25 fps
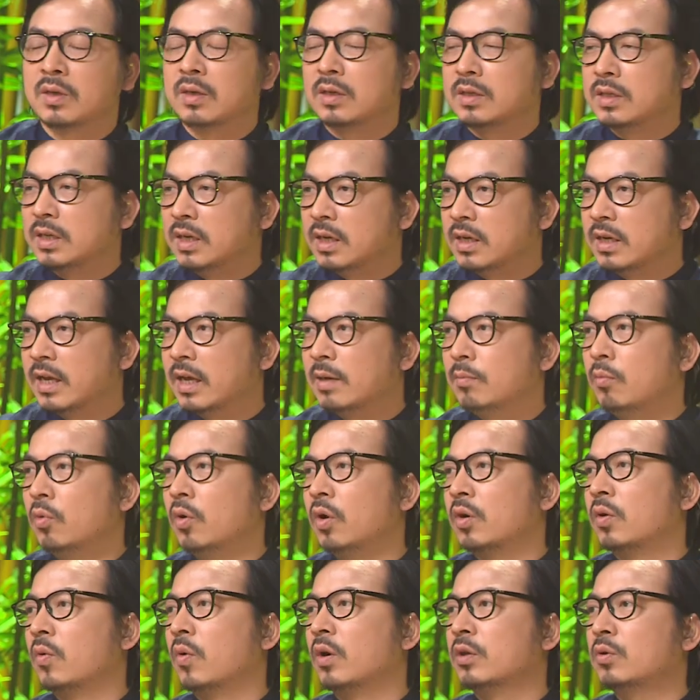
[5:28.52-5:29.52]
chỉ đến
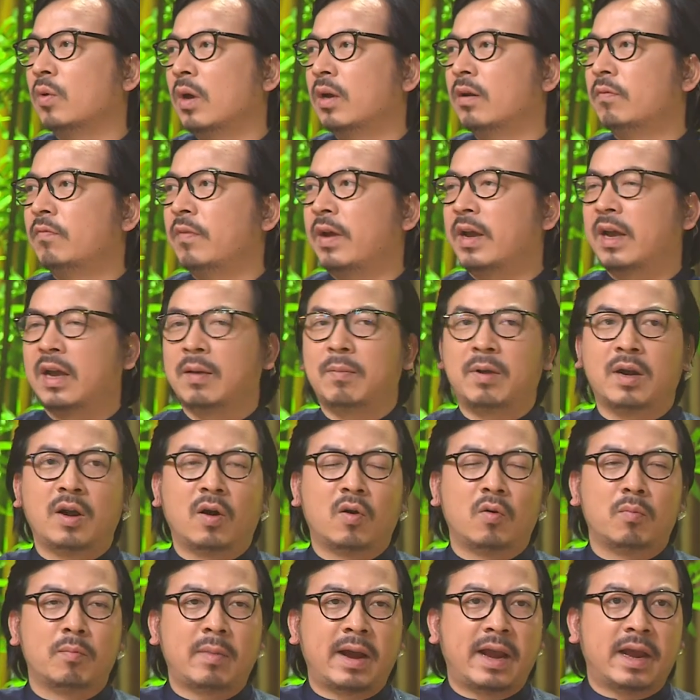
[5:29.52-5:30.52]
buổi cuối tuần về bắt
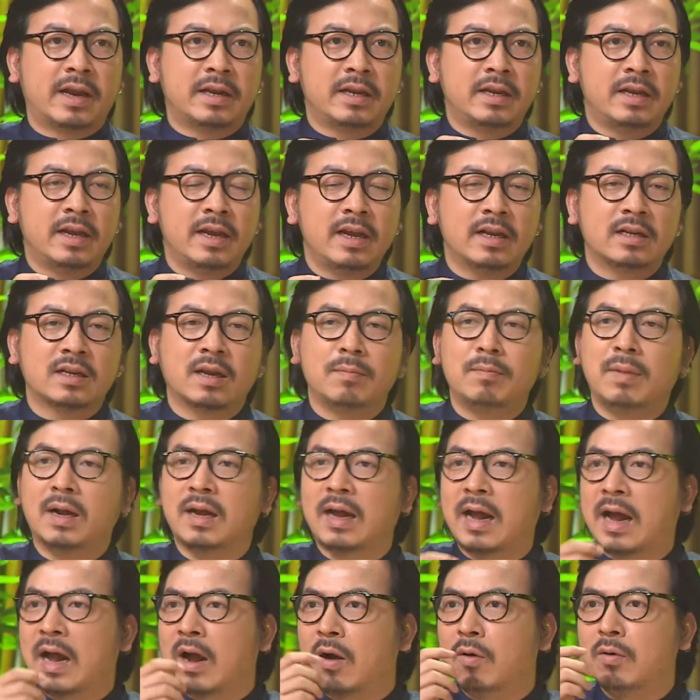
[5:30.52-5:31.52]
đầu mẹ đi hết các mắc
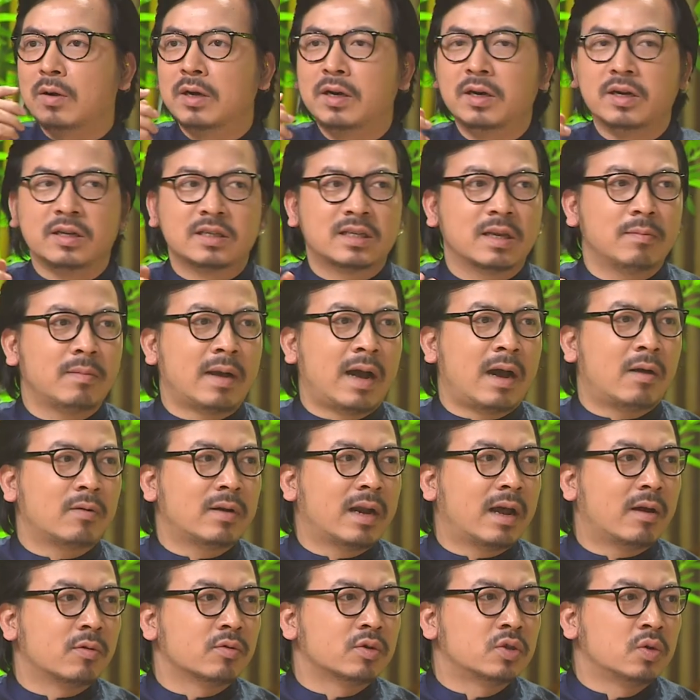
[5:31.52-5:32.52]
áo ngửi xem áo
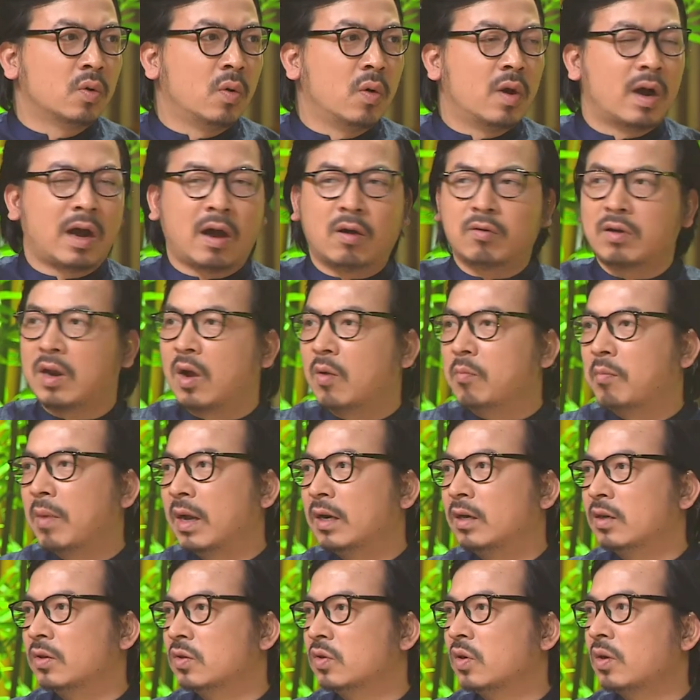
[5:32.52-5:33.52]
nào chua áo nào
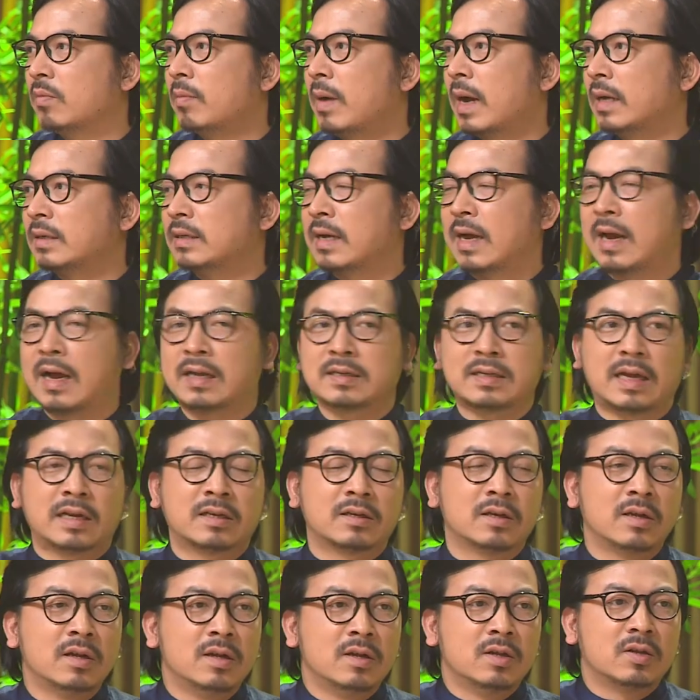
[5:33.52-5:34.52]
bẩn rồi bà già giặt
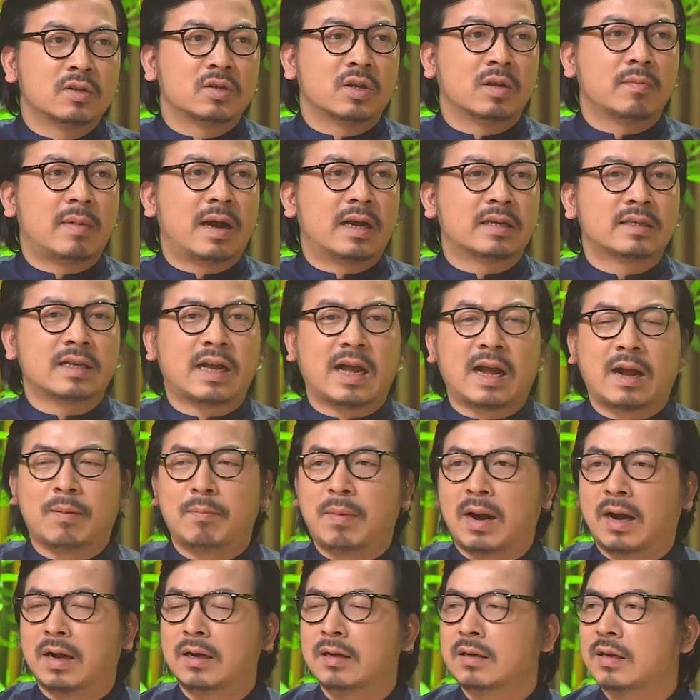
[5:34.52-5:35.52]
rồi bà già
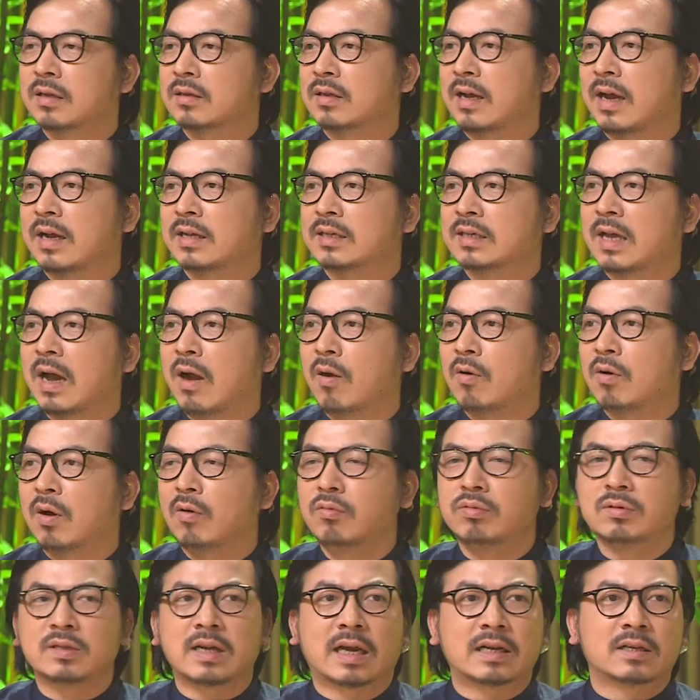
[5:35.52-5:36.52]
mắng là tại sao
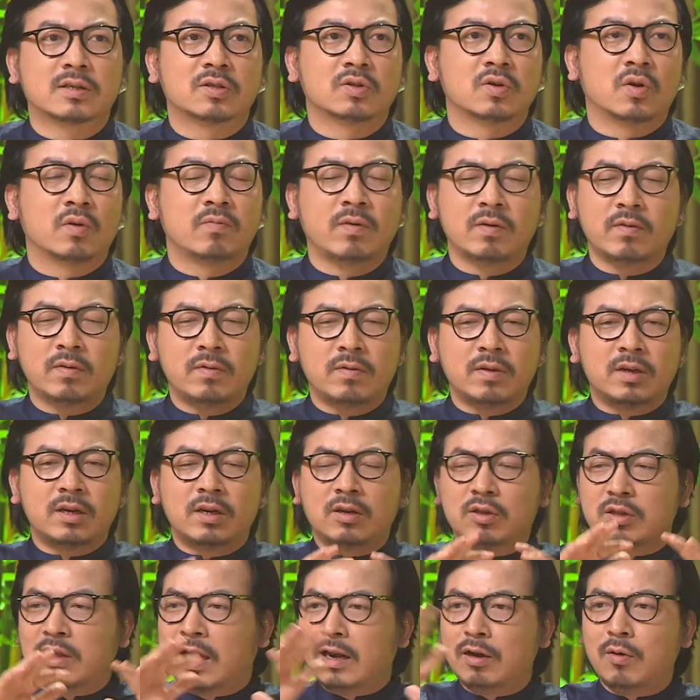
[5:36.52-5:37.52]
không giặt rồi vân
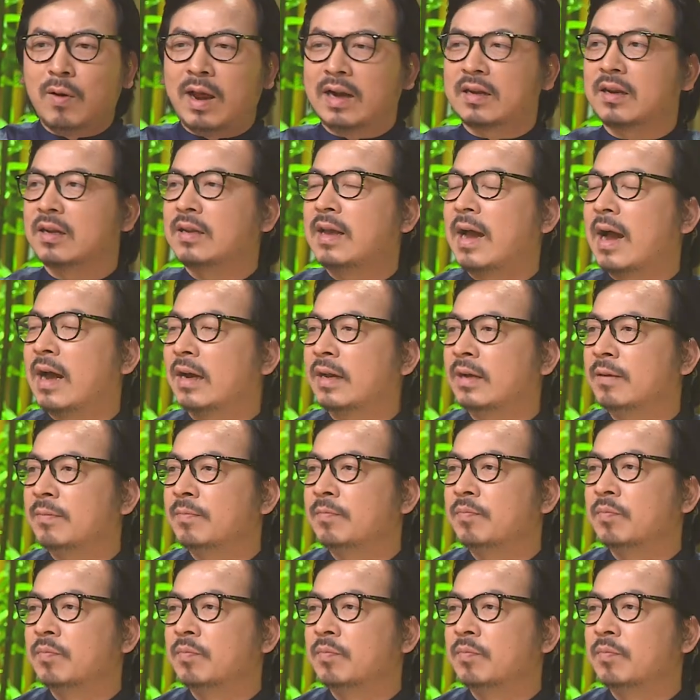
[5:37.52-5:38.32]
vân tán loạn cả nhà lên